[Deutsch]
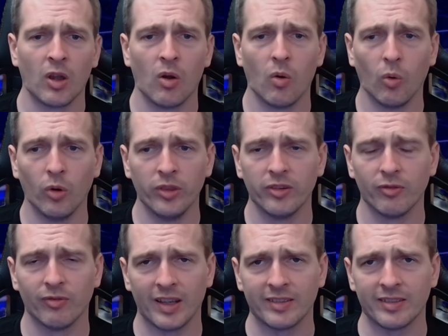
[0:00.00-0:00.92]
Und
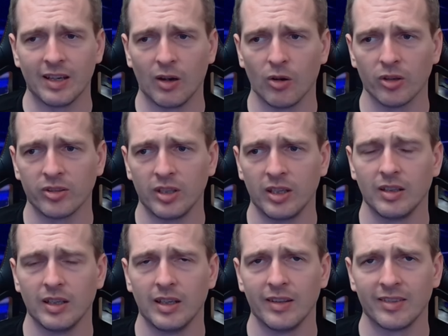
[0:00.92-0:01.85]
was ihr auch seht,
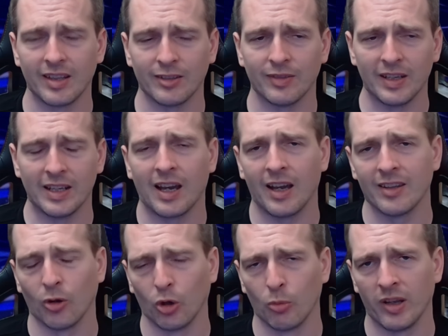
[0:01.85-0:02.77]
ist, dass wir die Karte auch
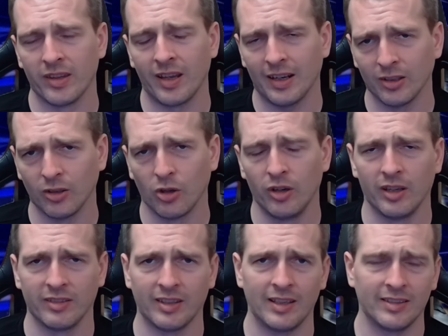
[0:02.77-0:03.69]
übertakten können. Das
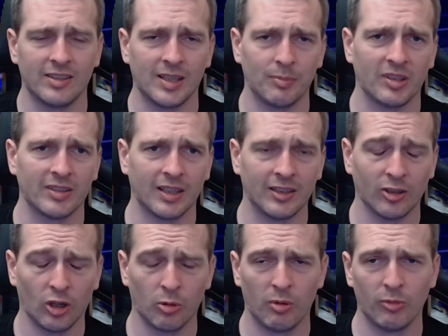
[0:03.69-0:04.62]
heißt, ich habe das Ganze auch
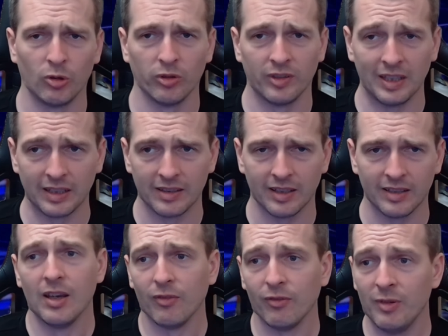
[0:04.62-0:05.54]
nochmal mit OC getestet.
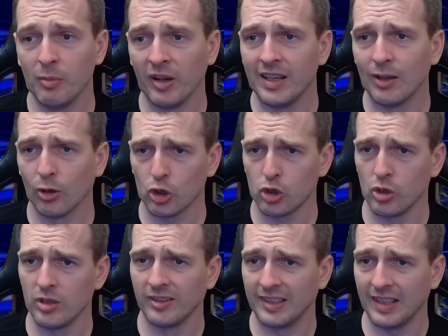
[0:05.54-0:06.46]
Wie man hier auch schön
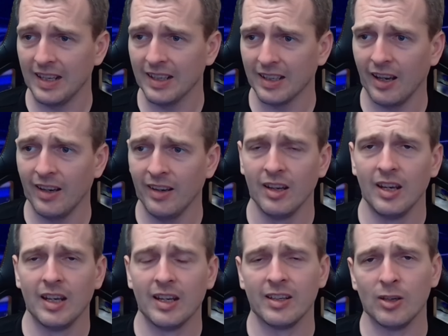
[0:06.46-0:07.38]
sehen kann,
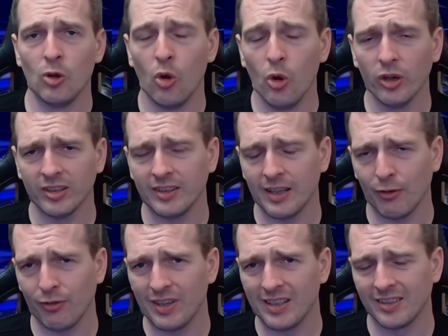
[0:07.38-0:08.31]
die höchste
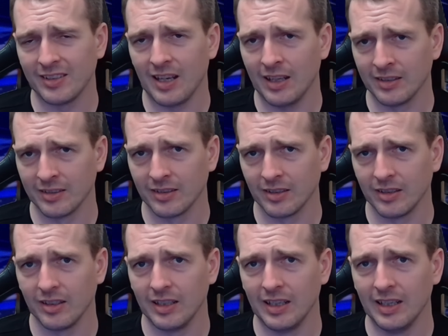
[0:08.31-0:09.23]
Effizienz
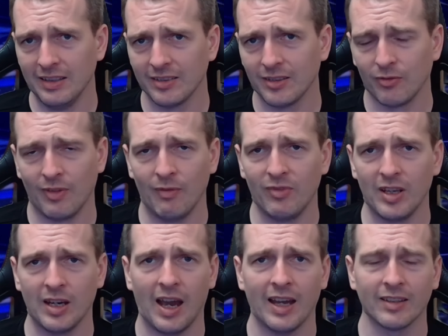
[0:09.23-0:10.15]
ist, wenn wir
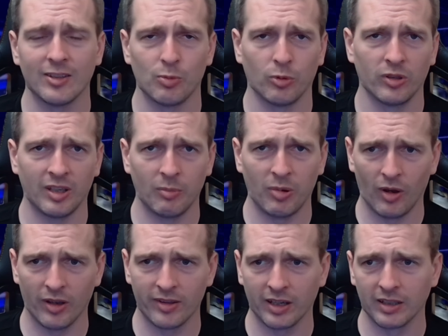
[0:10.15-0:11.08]
80% Power
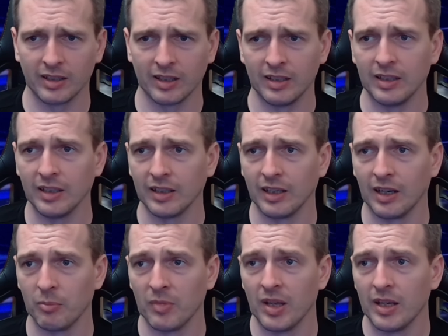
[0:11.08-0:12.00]
Target anlegen haben.
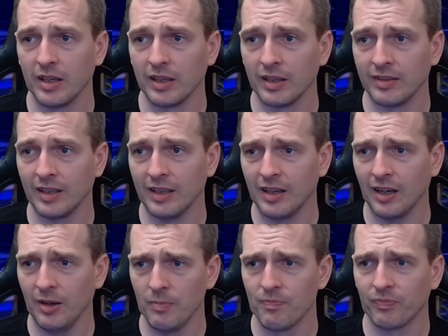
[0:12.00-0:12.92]
Ihr seht
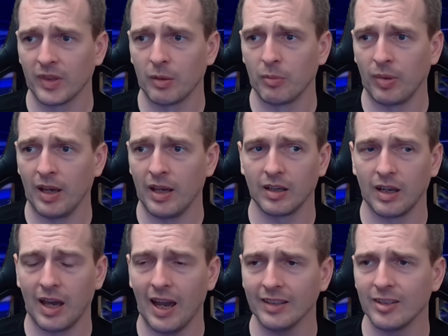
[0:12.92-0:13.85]
ja, bei
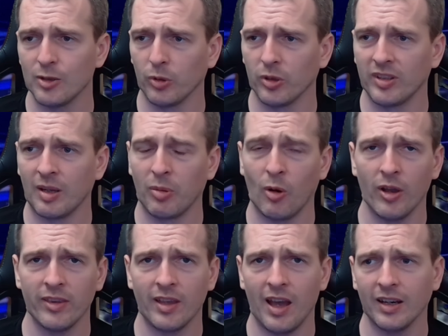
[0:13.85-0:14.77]
80% Power
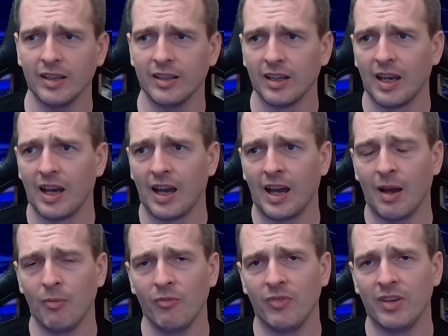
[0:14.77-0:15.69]
Target
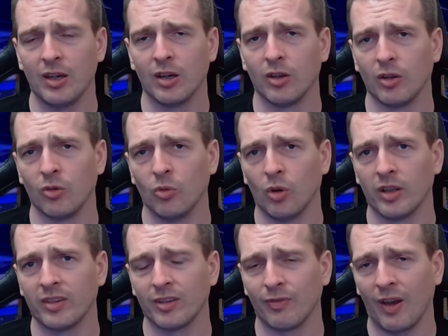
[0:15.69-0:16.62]
haben wir nur
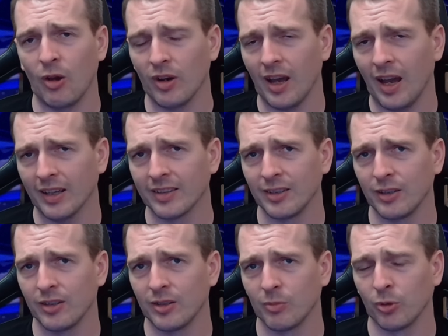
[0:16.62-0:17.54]

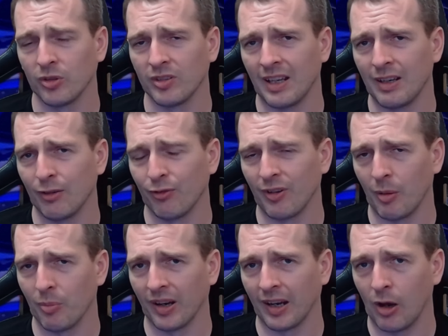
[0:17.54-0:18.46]
82%
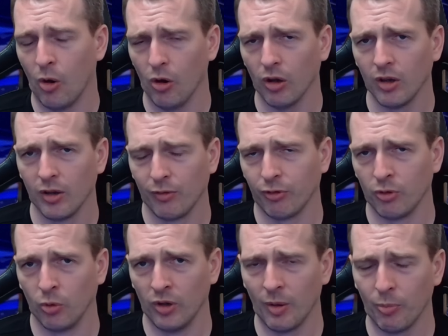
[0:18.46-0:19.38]
Verbrauch von
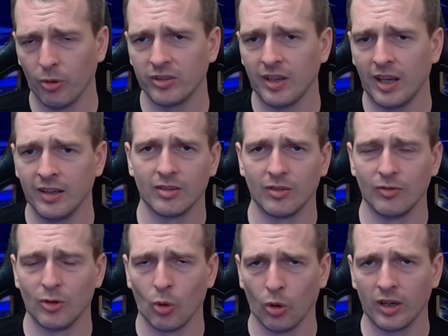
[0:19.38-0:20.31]
100%. Wie
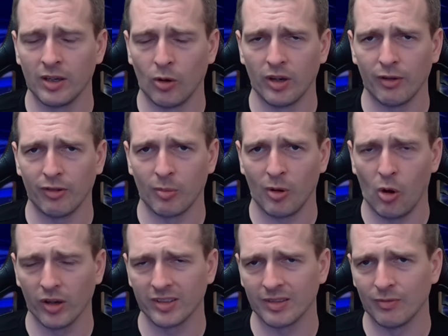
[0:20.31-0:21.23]
hoch genau der Verbrauch
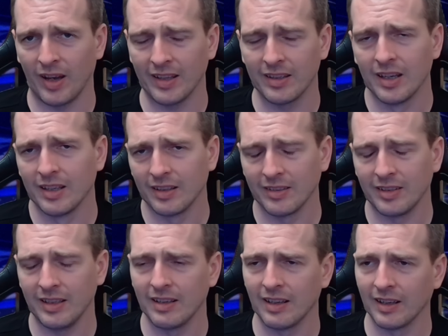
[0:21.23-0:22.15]
ist in Watt, das seht
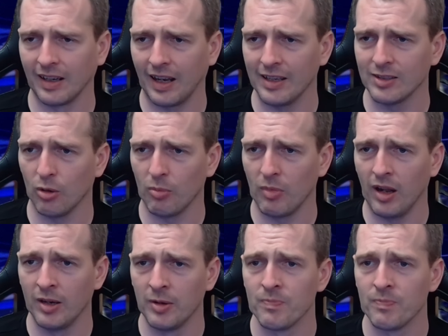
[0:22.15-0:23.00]
ihr dann gleich nochmal.